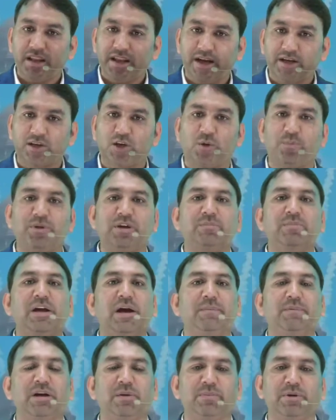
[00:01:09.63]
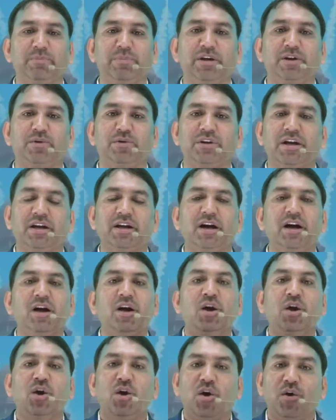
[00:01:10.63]
एक टॉपिक भी आपका प्रिपेयर हो जाएगा
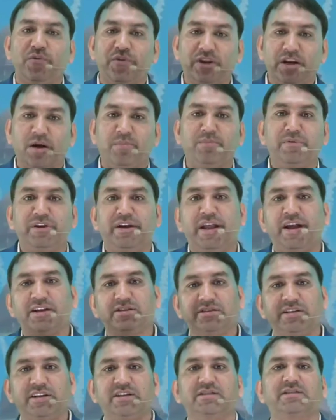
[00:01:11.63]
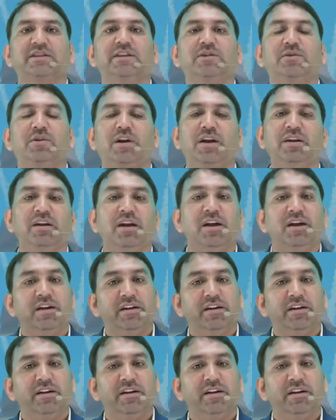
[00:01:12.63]
और फिर आप नेक्स्ट टेस्ट के दौरान